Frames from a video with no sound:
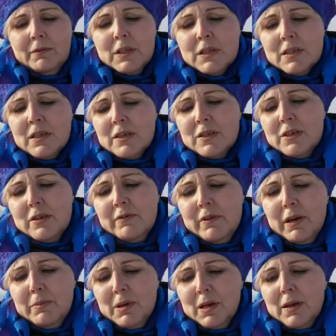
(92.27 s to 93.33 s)
В настоящее
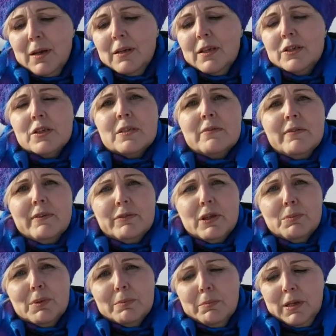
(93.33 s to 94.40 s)
время количество
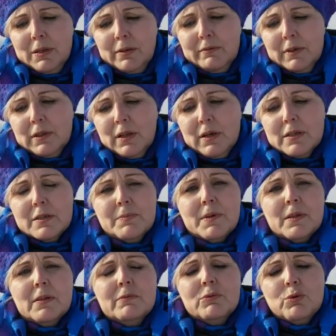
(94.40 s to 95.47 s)
автомобильного
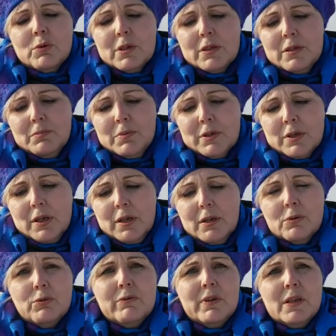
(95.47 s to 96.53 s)
транспорта в городе
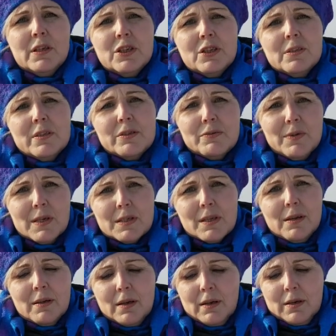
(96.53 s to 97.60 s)
Бишкек увеличилось
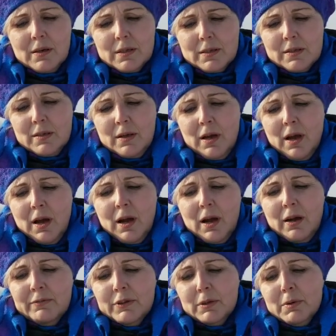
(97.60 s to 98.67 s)
несколько раз.
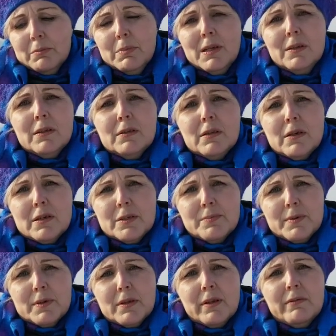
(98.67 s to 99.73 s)
Автомобильный
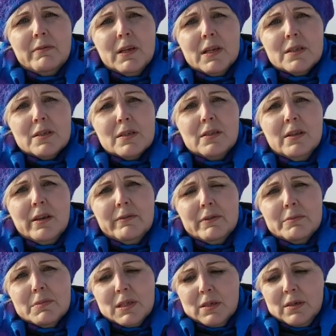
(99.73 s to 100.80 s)
транспорт является
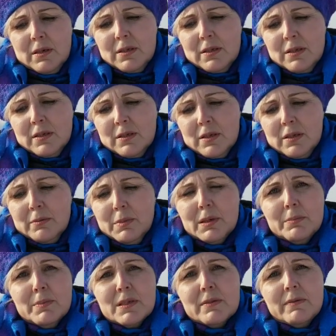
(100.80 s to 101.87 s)
главным загрязнителем
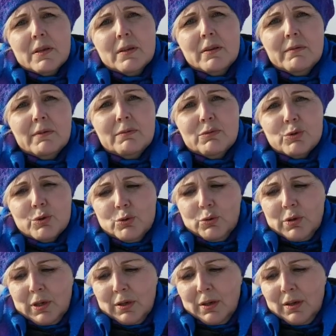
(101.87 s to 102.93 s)
атмосферного
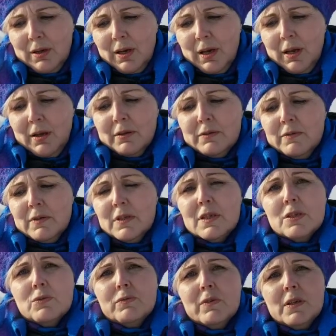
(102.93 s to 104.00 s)
воздуха. В
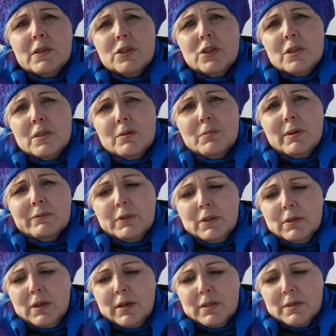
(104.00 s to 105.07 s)
связи с увеличением
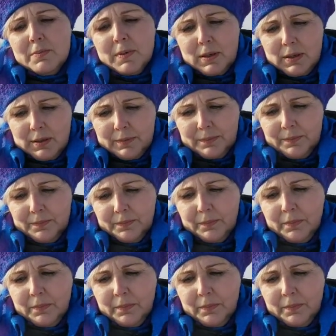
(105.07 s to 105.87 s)
автотранспорта